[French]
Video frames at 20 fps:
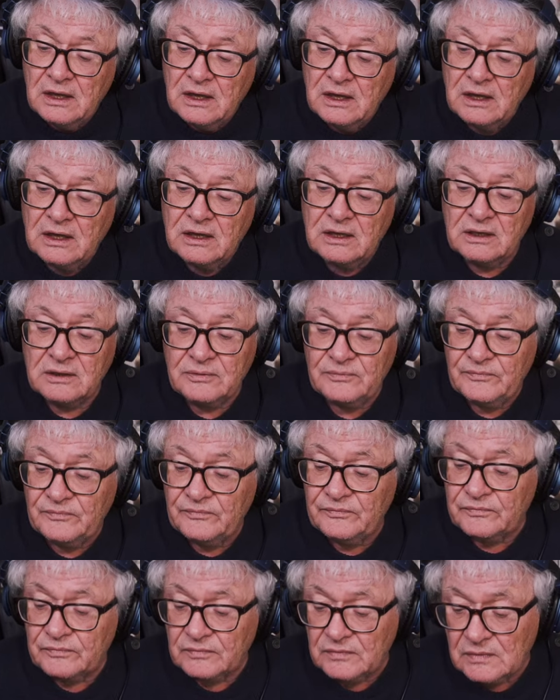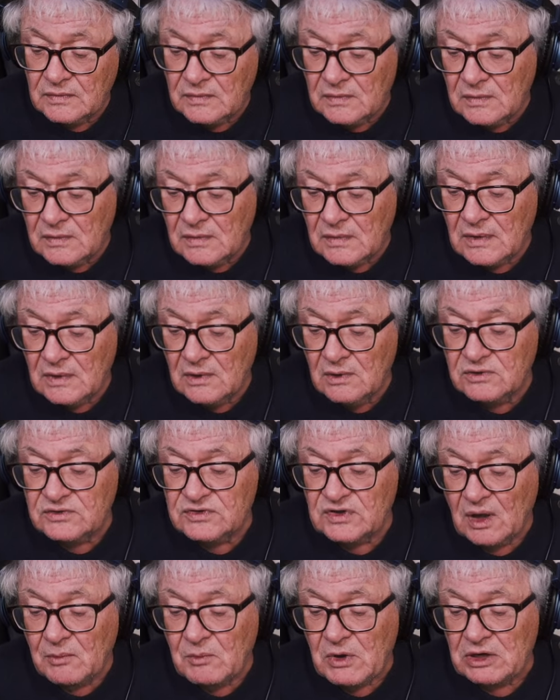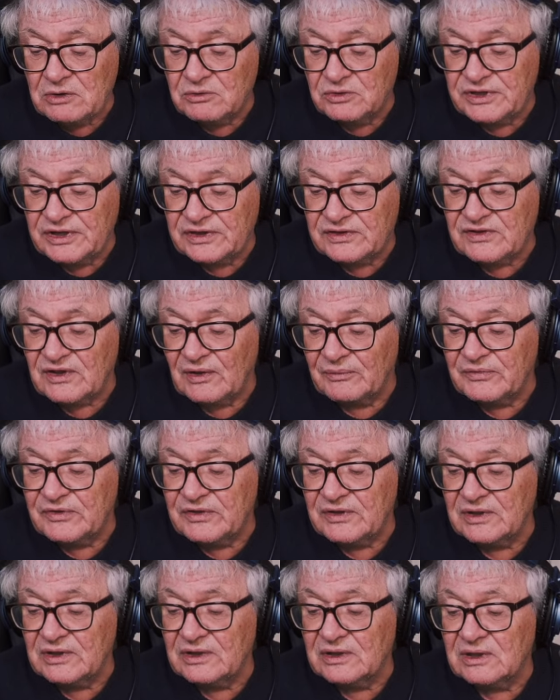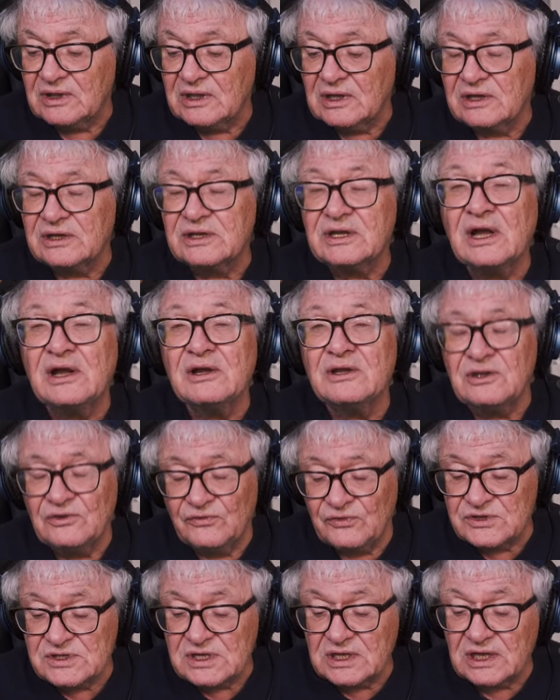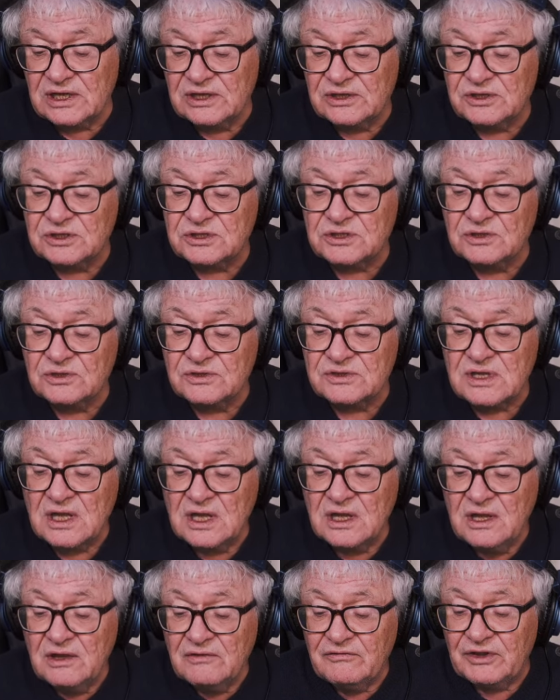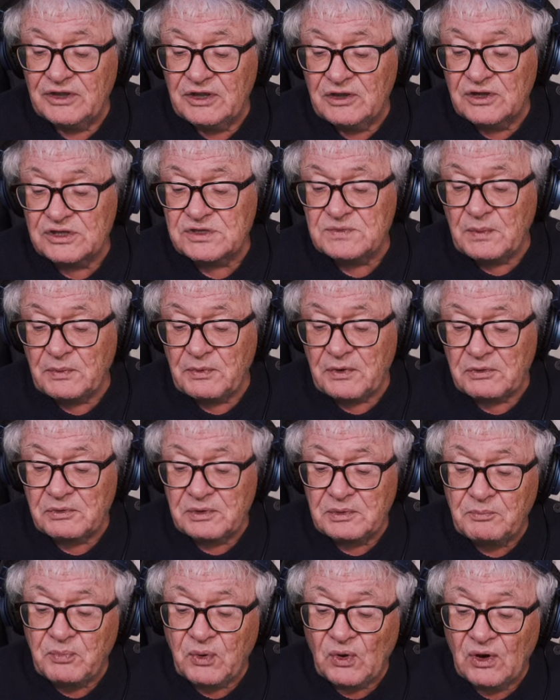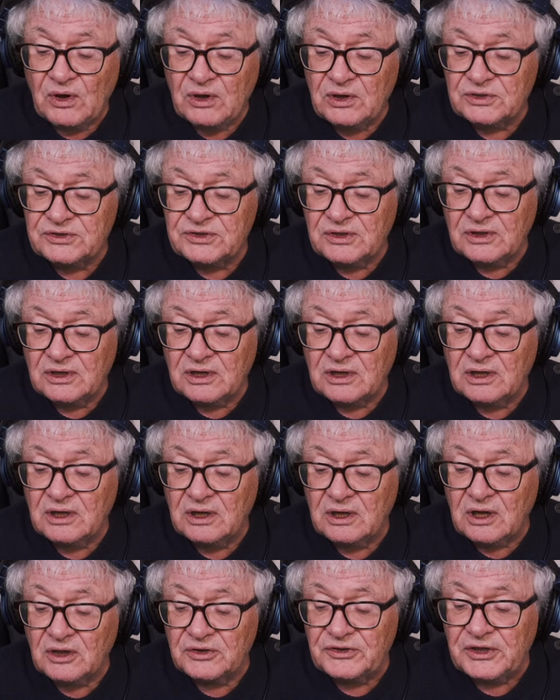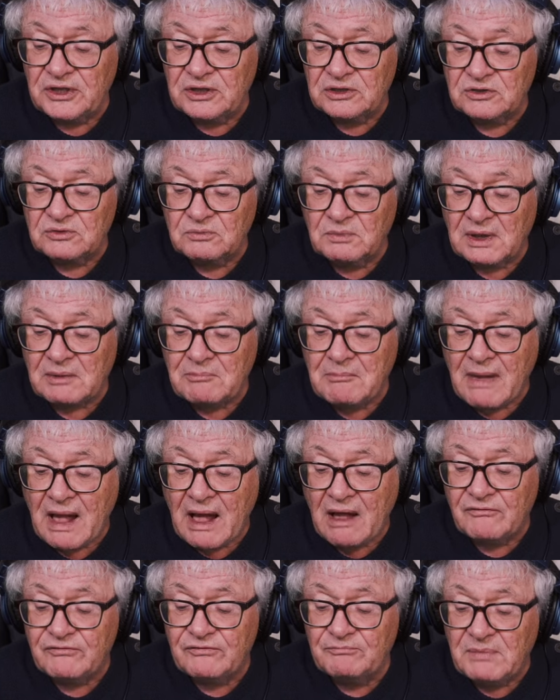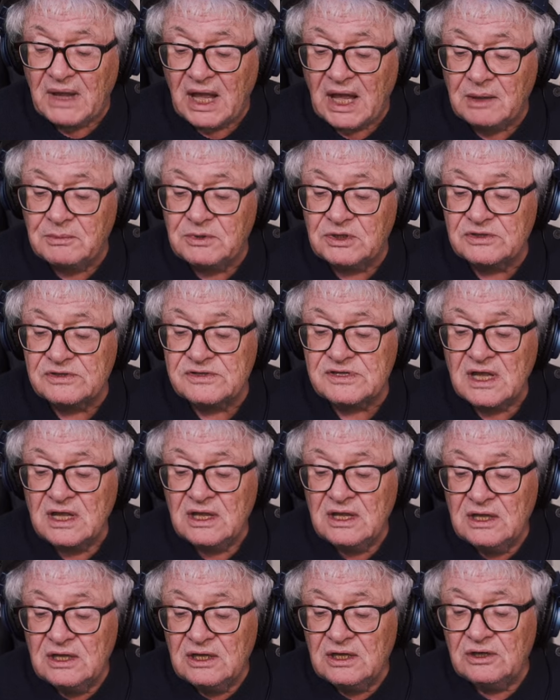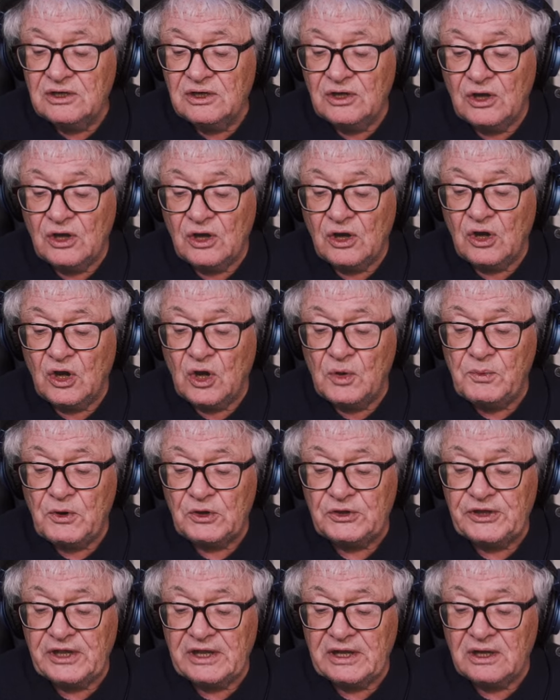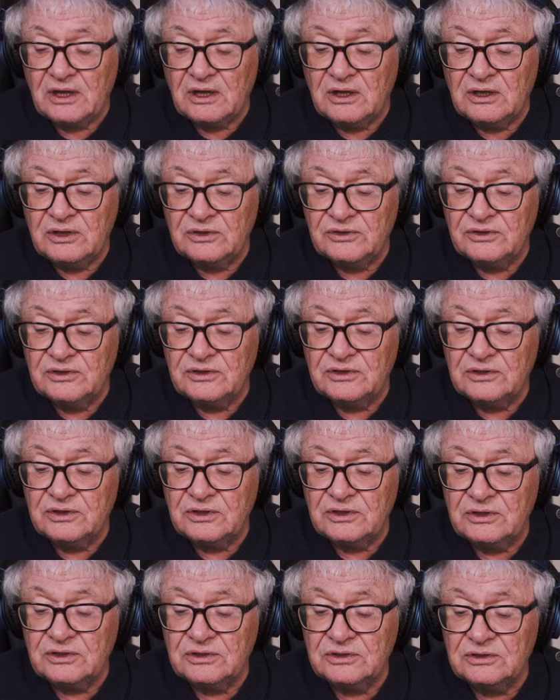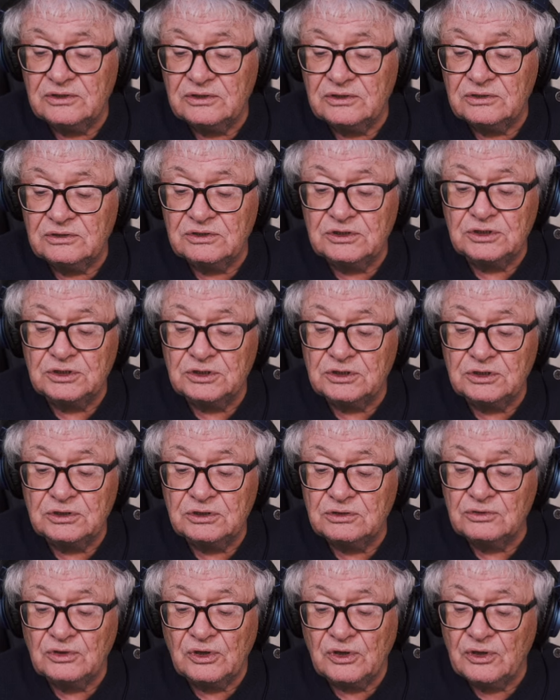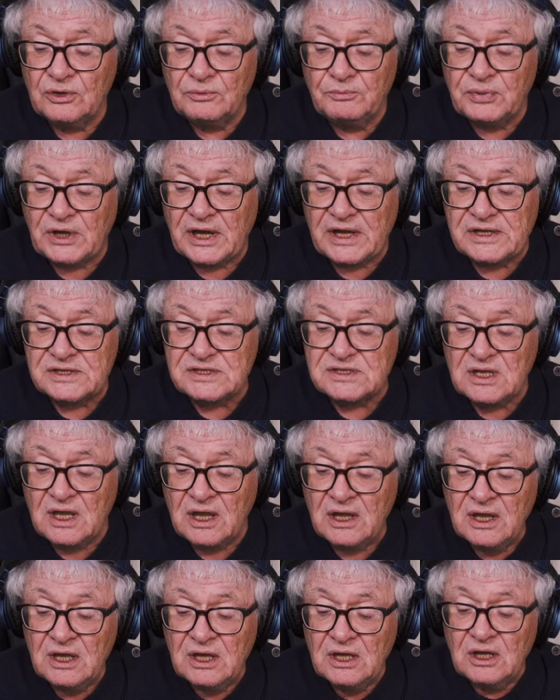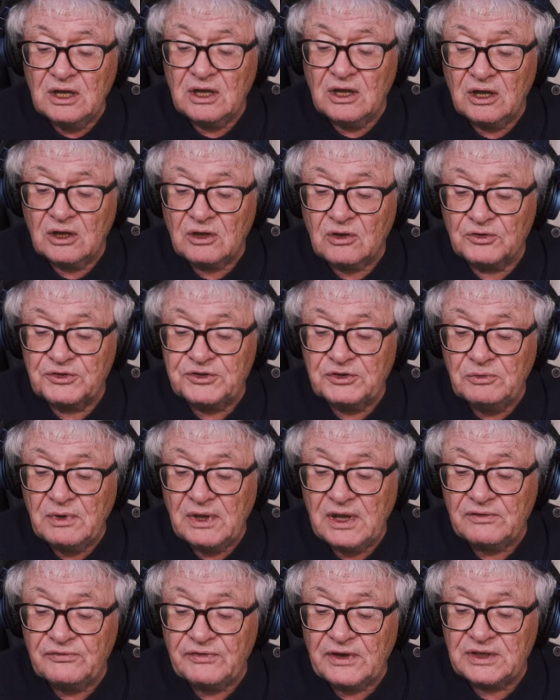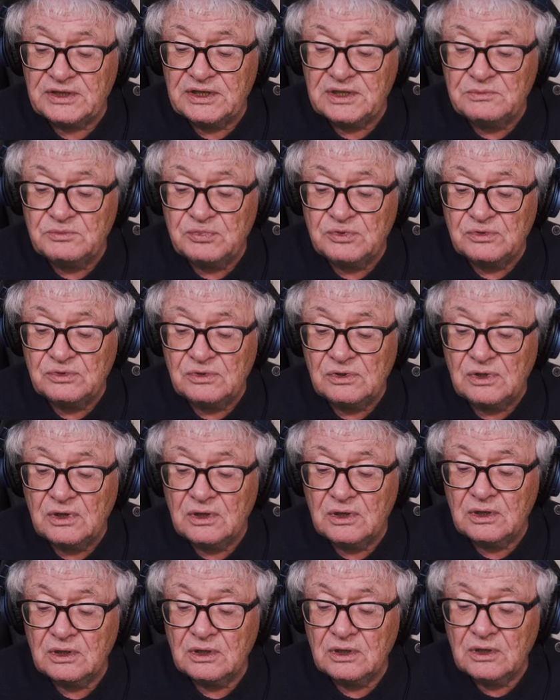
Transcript: Euh, someone did something, quelqu'un qui faisait quelque chose. The reporter continued to Le reporter de, euh, de, presse continuait à faire des bulles